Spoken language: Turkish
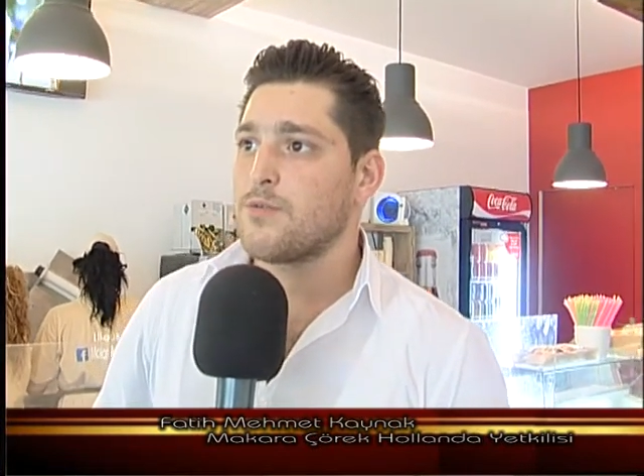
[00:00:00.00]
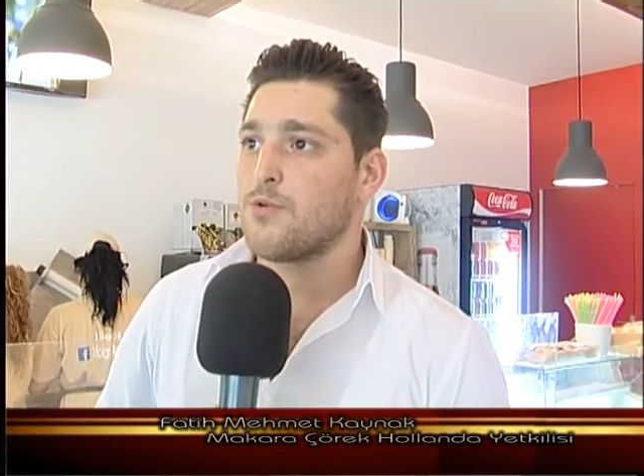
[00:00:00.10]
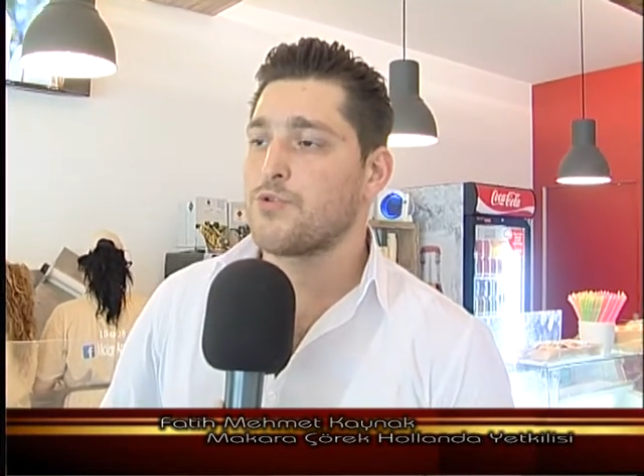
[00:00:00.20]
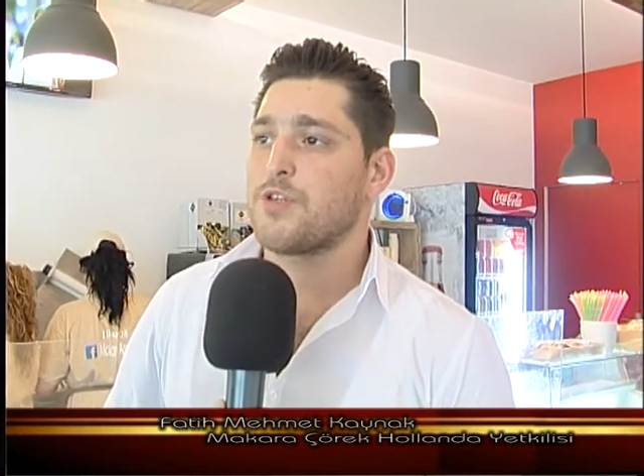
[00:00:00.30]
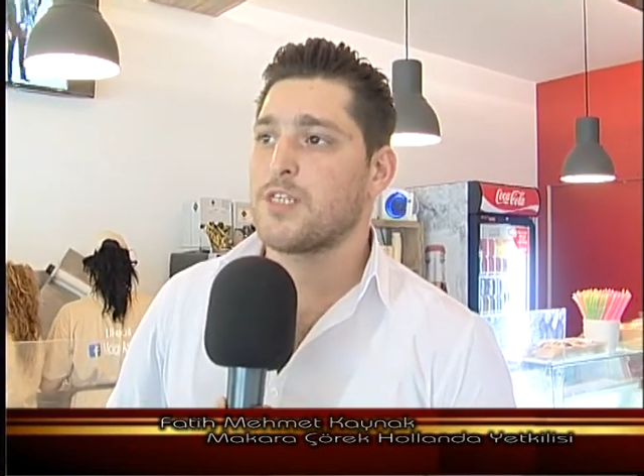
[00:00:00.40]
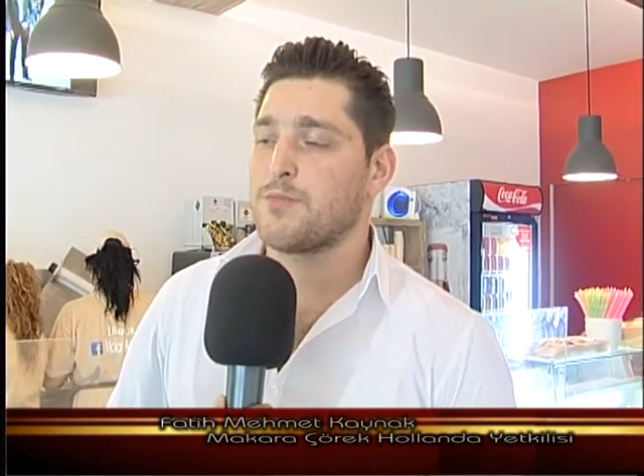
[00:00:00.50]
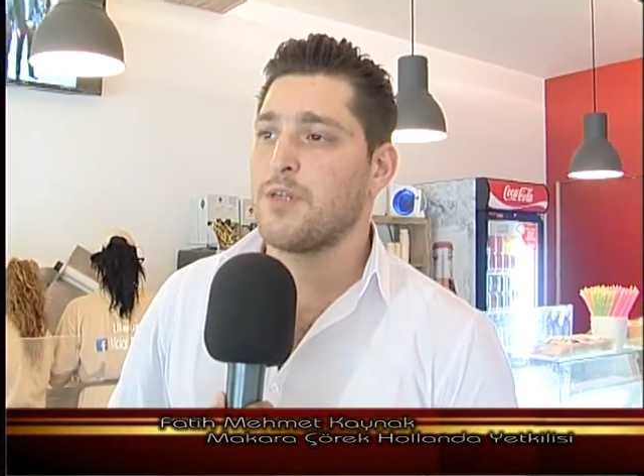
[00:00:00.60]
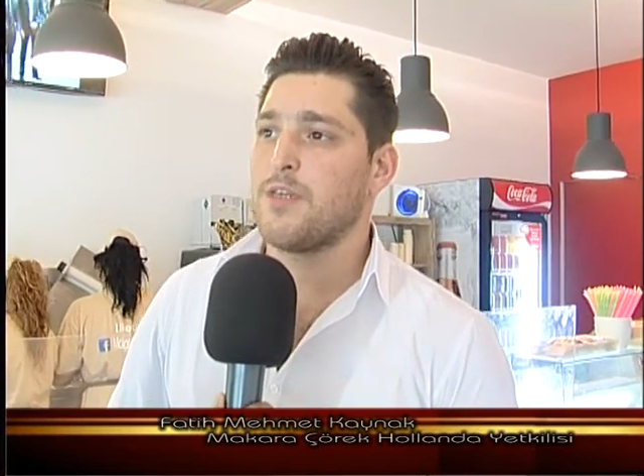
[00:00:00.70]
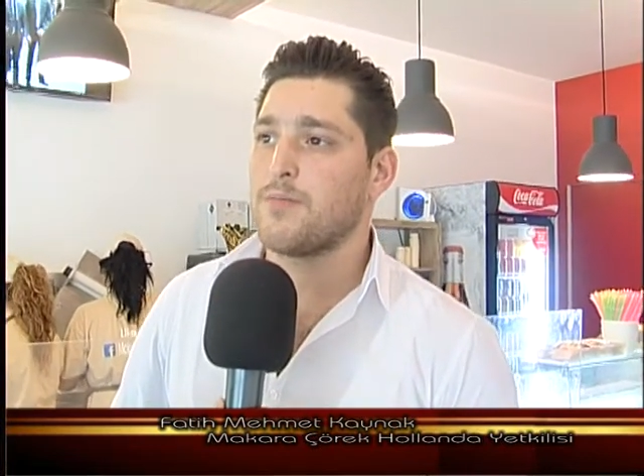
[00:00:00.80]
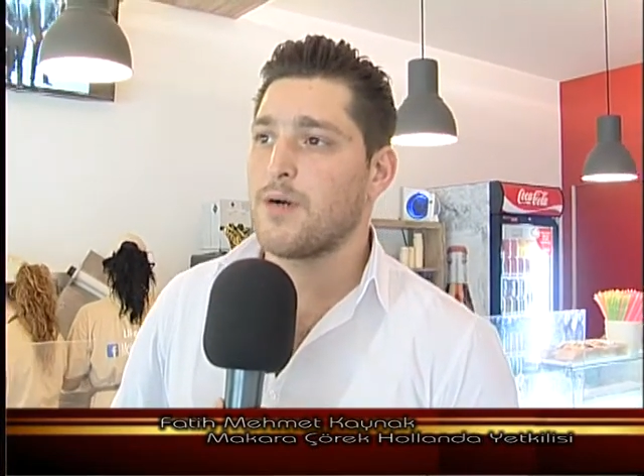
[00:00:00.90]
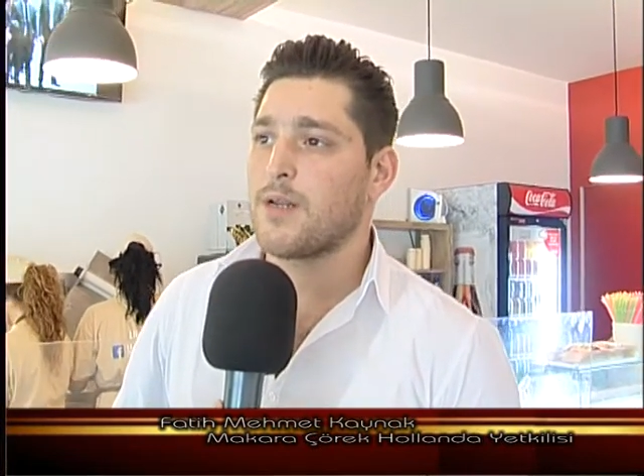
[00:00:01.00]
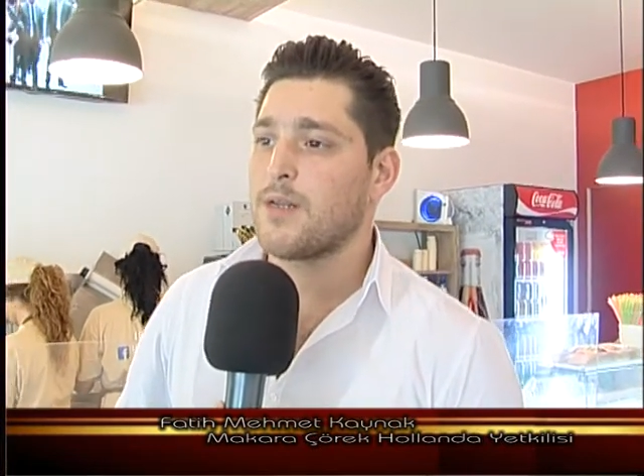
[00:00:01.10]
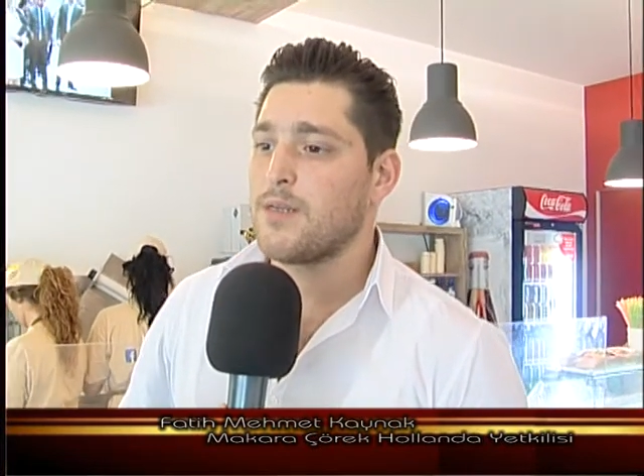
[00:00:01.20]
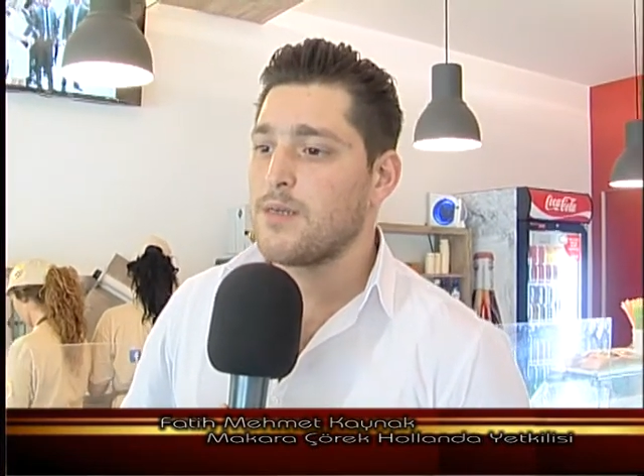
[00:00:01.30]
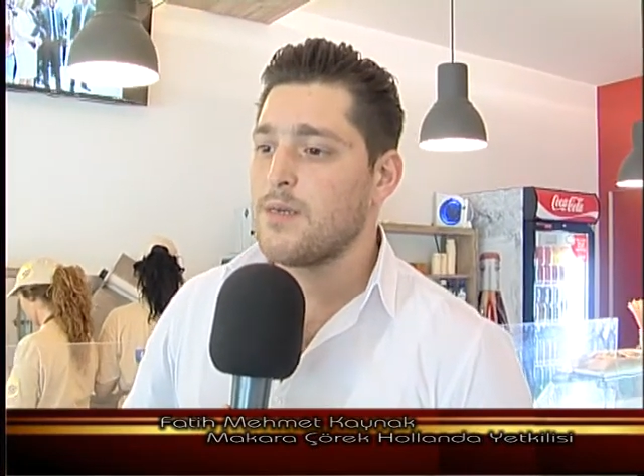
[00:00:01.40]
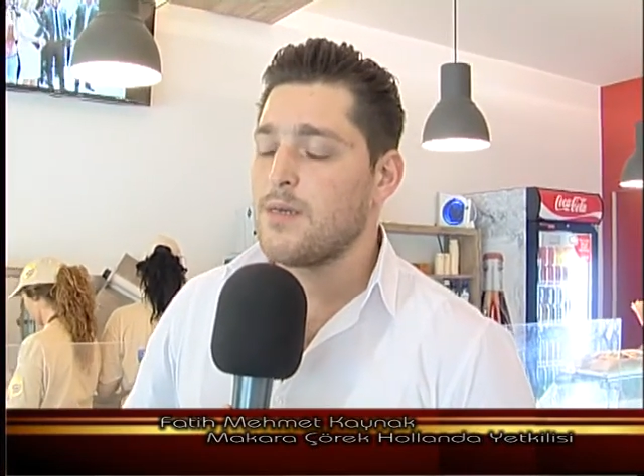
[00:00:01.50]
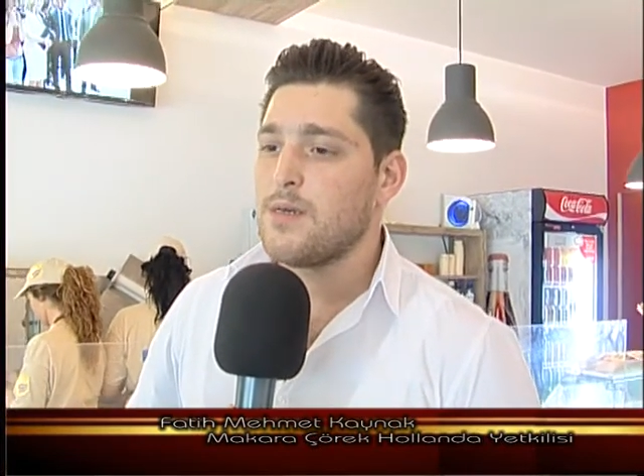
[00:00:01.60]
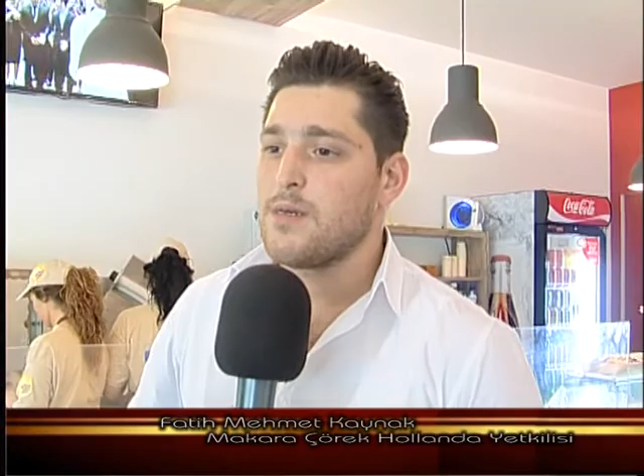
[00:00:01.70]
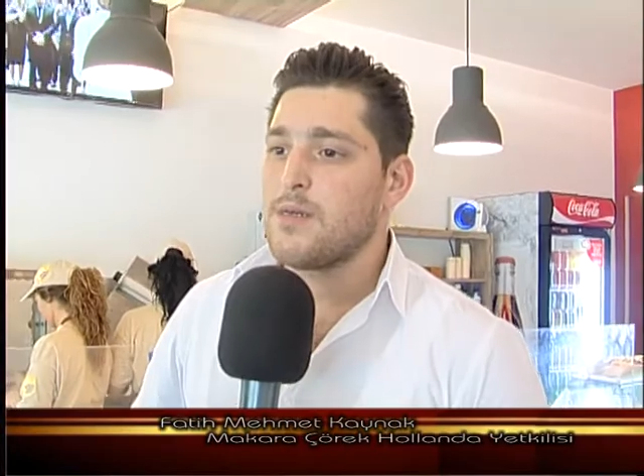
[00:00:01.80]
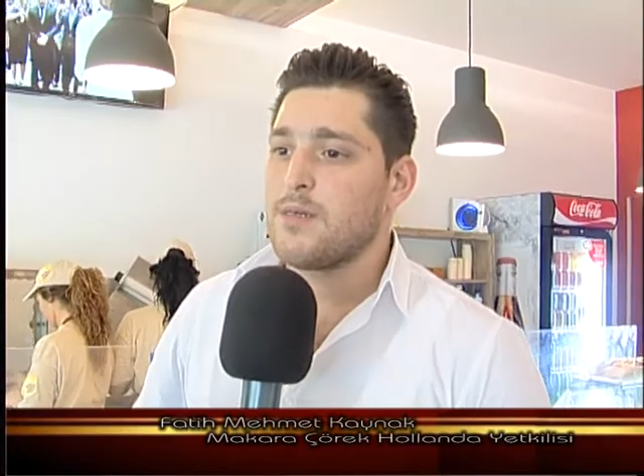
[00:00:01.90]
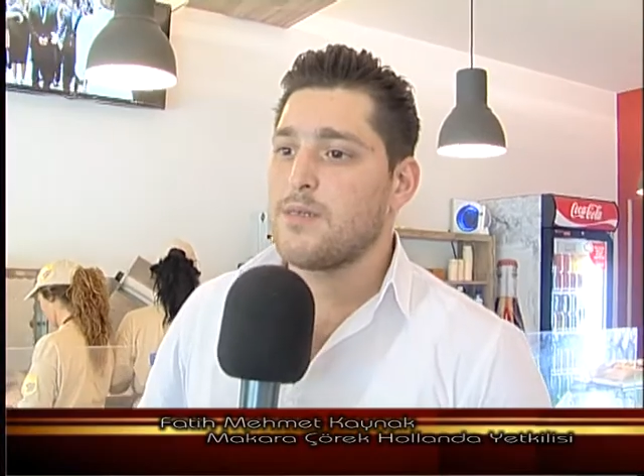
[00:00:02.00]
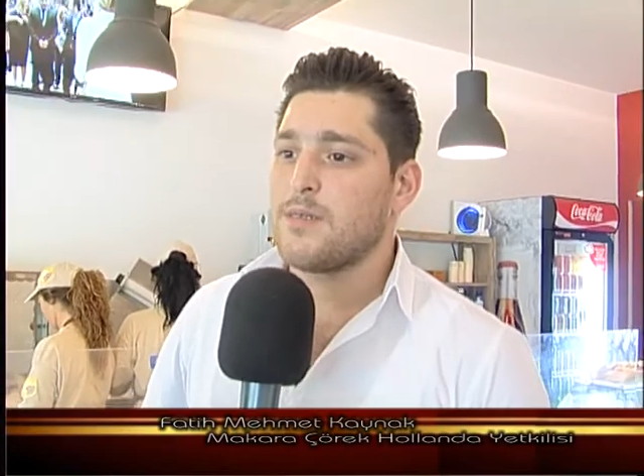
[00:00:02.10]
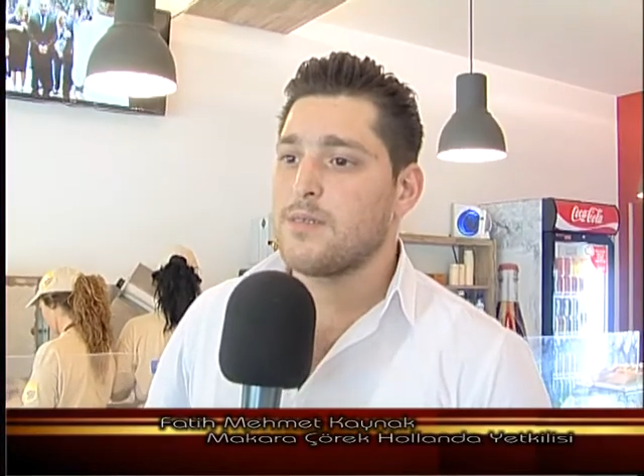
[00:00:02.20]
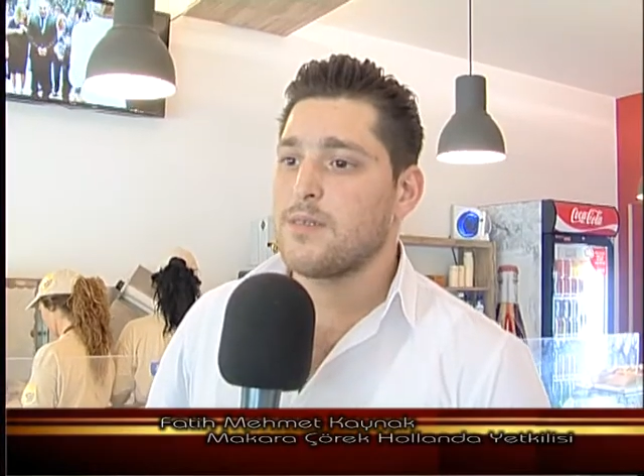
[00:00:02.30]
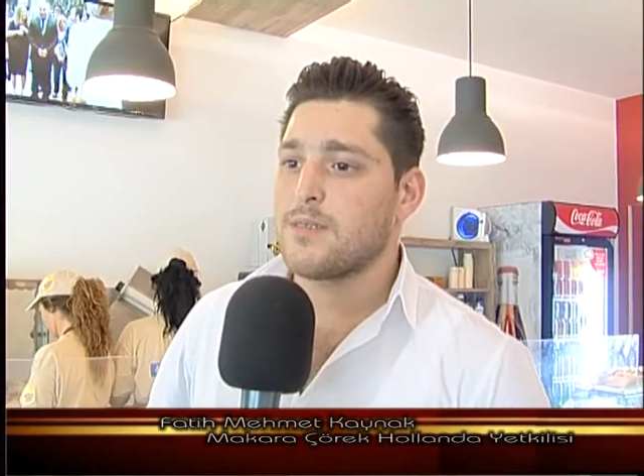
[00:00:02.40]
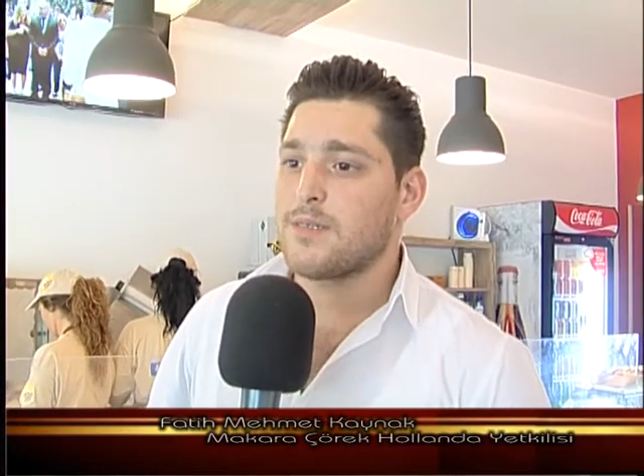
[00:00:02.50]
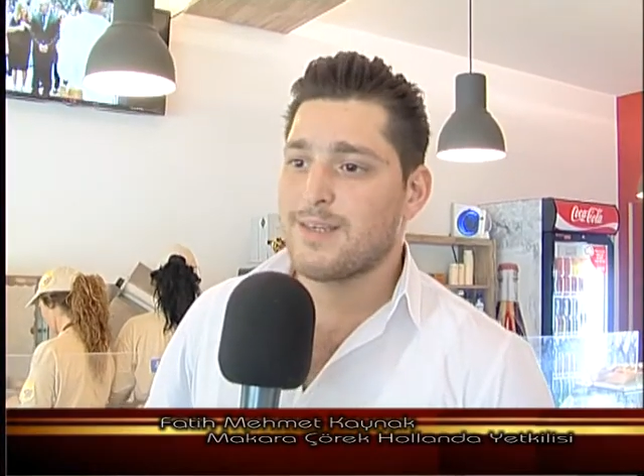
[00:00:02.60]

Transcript: e, 18'imden itibaren e,